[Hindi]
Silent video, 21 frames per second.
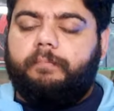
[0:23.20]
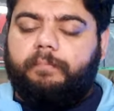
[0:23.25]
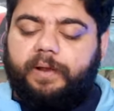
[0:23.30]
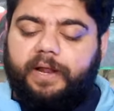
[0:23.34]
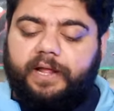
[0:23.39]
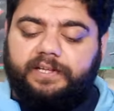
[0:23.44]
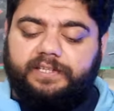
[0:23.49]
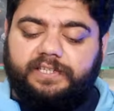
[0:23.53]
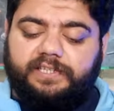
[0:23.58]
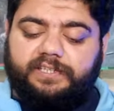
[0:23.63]

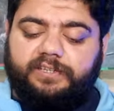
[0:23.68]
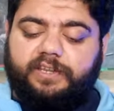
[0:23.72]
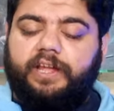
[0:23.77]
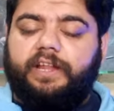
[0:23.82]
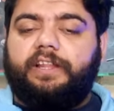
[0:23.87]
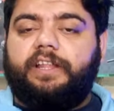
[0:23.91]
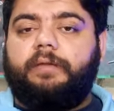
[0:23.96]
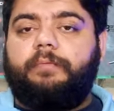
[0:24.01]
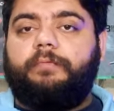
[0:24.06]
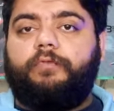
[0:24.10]
प्लस इसके
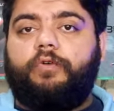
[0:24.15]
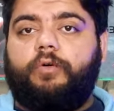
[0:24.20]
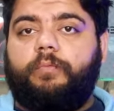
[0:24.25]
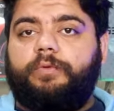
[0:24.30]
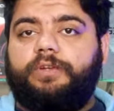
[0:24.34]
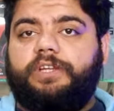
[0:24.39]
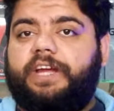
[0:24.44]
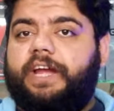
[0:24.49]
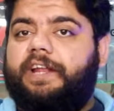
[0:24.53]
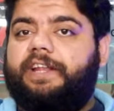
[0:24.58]
अंदर वो
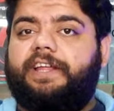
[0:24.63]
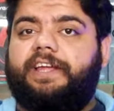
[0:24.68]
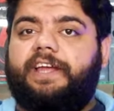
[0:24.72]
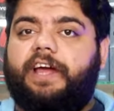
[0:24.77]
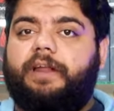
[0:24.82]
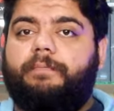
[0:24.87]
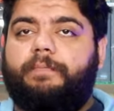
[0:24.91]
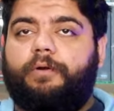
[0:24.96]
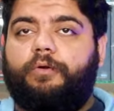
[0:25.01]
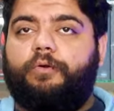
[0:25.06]
मुझे कहते हैं
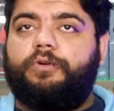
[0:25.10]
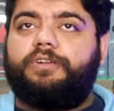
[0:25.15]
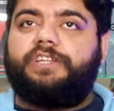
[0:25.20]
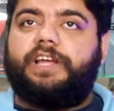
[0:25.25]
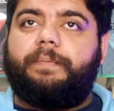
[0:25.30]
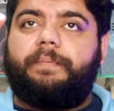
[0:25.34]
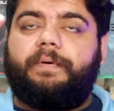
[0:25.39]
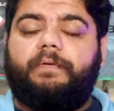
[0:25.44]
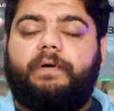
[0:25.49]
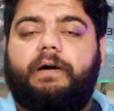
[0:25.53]
यार ब्लोर
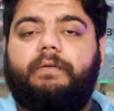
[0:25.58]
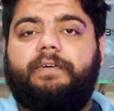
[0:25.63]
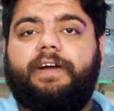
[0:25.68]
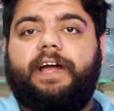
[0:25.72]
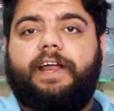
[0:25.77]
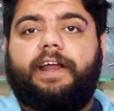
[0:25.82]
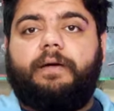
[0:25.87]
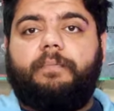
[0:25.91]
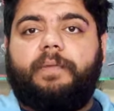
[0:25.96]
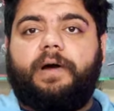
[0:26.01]
से आप हवा
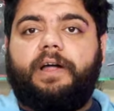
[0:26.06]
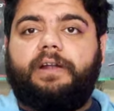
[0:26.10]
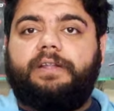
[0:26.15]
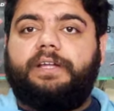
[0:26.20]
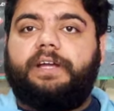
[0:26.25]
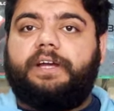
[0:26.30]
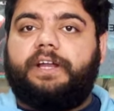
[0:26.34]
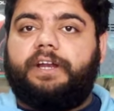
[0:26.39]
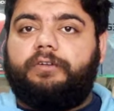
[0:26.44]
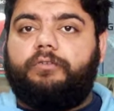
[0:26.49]
वगैरह मार
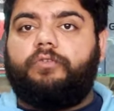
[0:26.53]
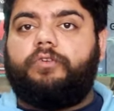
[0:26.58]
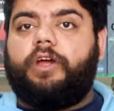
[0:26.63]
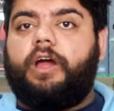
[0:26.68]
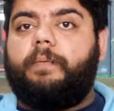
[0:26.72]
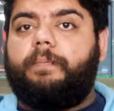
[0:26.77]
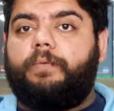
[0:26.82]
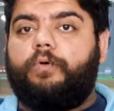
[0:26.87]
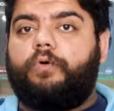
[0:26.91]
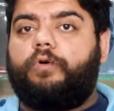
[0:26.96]
दिया करें क्योंकि
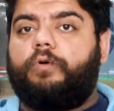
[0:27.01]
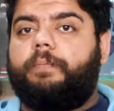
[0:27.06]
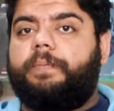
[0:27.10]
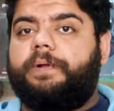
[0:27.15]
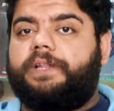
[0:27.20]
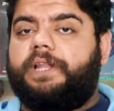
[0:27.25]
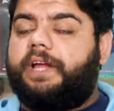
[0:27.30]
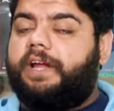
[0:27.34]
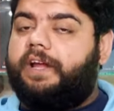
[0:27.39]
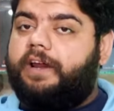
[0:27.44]
आप लोगों को
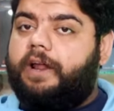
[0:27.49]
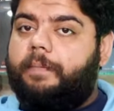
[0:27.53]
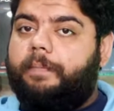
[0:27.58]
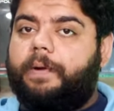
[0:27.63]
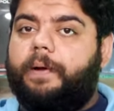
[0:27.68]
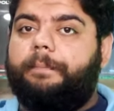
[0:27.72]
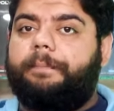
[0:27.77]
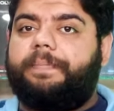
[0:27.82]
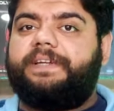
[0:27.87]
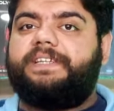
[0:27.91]
पता है अगर
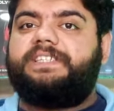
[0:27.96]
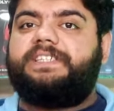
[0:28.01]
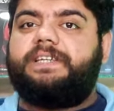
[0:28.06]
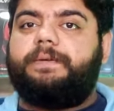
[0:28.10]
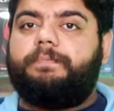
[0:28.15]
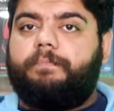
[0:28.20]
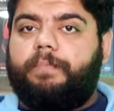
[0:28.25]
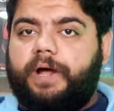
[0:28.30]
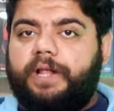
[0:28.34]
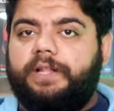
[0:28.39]
आपका पी
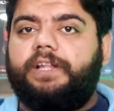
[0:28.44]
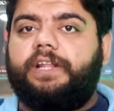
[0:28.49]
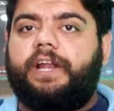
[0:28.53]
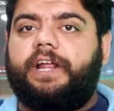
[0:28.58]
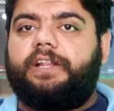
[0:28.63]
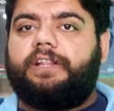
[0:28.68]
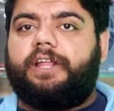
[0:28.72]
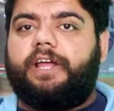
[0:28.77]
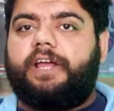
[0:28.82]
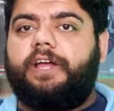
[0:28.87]
बंद
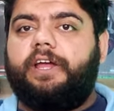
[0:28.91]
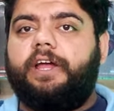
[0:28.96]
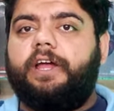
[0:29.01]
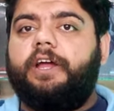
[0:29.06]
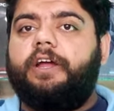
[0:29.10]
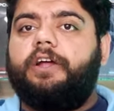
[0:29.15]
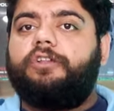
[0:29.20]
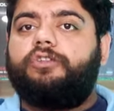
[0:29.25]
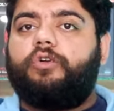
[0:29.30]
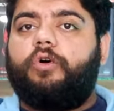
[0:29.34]
रहता है
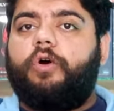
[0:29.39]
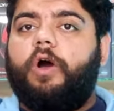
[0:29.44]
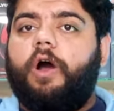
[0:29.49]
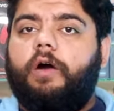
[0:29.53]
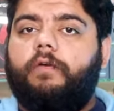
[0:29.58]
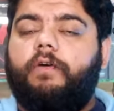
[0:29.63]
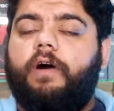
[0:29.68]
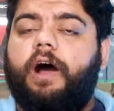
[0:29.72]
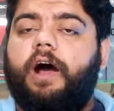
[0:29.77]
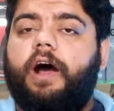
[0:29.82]
तो
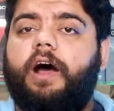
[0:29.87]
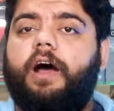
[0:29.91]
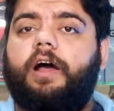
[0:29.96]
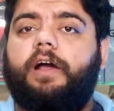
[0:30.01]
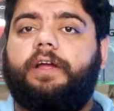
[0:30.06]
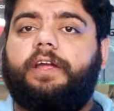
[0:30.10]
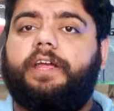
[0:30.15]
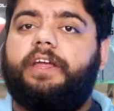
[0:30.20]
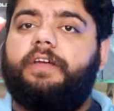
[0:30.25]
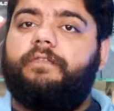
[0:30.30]
हवा
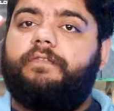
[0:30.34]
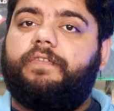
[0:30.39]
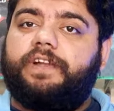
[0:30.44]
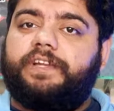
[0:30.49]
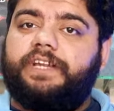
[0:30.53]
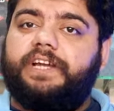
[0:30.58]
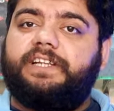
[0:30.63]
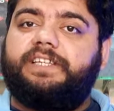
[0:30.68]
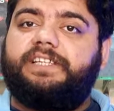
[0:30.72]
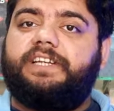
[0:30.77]
की
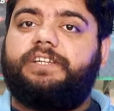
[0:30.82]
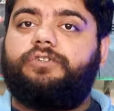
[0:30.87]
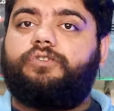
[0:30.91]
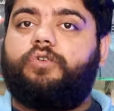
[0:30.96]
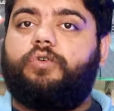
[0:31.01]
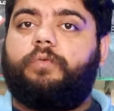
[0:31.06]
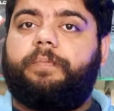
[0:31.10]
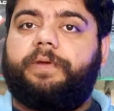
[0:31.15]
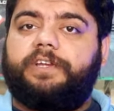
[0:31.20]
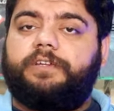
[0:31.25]
वजह से
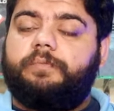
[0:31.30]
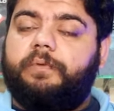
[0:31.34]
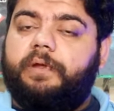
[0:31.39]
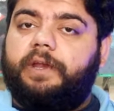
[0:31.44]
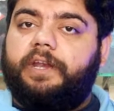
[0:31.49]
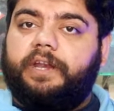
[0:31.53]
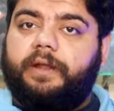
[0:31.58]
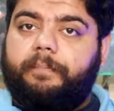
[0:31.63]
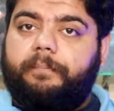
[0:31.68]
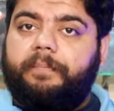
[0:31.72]
जो बीच
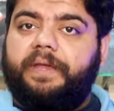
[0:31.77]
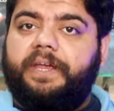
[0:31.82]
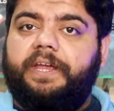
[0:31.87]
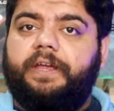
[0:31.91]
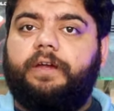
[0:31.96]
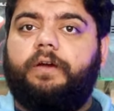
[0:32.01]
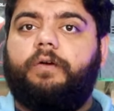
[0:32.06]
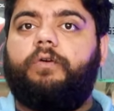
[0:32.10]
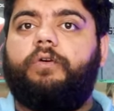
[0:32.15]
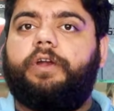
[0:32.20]
में
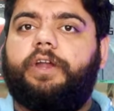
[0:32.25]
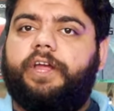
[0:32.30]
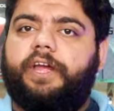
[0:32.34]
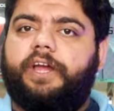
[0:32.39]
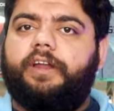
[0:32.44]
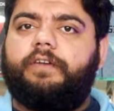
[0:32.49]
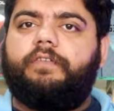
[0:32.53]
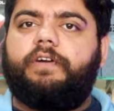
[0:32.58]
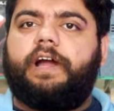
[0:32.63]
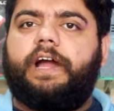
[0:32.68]
नमी और
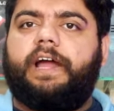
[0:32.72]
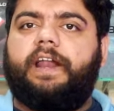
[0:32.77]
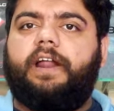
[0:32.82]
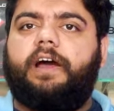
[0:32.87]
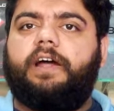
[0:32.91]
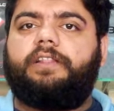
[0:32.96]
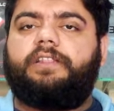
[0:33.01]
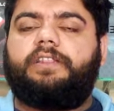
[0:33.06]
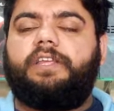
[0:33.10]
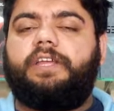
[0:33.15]
एयर
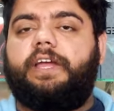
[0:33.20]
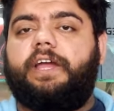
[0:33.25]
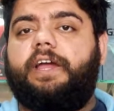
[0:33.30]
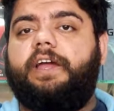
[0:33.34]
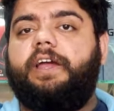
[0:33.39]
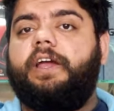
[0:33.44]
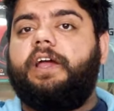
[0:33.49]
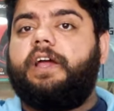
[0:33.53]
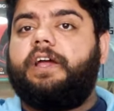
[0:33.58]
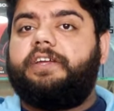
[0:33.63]
वगैरह आती
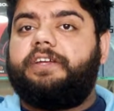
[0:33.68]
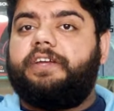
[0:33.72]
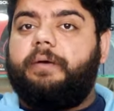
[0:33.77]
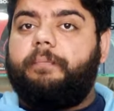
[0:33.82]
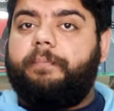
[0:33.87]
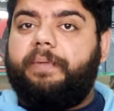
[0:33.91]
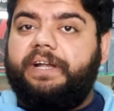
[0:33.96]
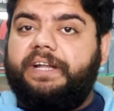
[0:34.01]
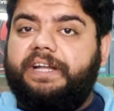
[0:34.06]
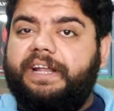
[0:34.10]
है
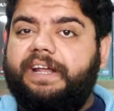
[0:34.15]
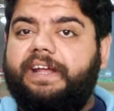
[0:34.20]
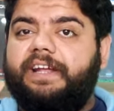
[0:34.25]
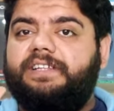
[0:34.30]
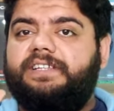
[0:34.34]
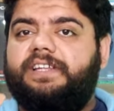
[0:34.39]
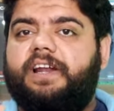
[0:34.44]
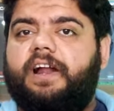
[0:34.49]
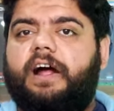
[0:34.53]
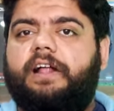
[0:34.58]
या मट्टी
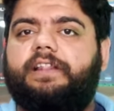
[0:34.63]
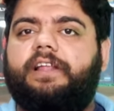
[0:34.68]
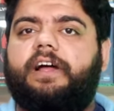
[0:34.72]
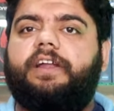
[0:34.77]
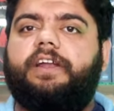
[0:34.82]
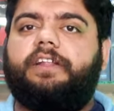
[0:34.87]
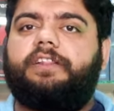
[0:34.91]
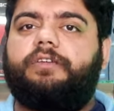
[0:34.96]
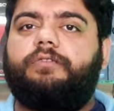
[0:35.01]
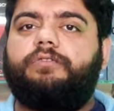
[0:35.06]
के ज़रात
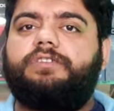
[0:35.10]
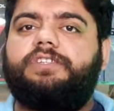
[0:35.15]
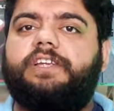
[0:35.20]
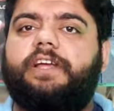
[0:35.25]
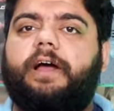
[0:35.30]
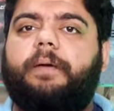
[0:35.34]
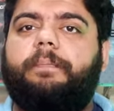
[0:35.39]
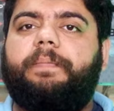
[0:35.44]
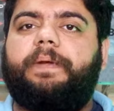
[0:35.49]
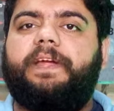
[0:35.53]
आ जाते हैं
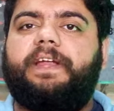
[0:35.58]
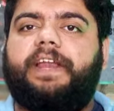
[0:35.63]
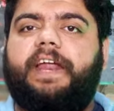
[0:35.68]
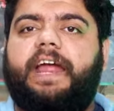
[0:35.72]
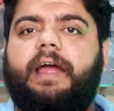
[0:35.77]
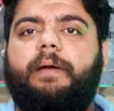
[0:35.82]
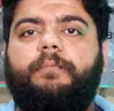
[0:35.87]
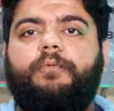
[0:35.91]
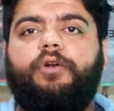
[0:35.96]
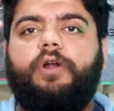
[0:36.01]
उससे आपकी
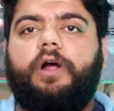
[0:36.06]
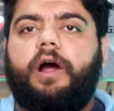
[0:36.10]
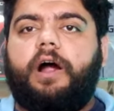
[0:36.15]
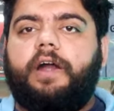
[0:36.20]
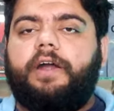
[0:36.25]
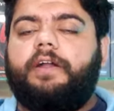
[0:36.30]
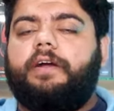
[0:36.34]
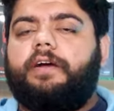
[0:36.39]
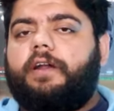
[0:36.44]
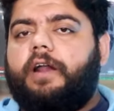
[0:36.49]
रैम और
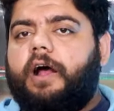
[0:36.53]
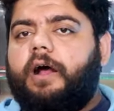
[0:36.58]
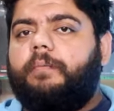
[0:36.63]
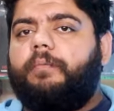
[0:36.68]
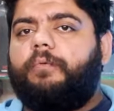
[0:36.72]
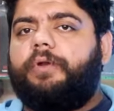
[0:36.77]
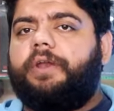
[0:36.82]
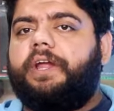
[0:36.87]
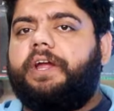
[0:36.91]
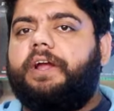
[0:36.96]
हार्ड
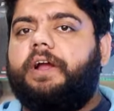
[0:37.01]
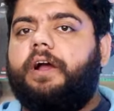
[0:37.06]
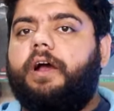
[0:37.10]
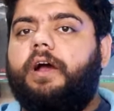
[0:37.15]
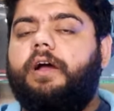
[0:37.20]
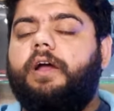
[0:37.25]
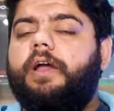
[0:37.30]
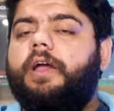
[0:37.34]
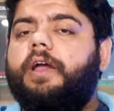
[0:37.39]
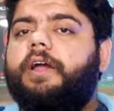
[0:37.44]
ख़राब होने का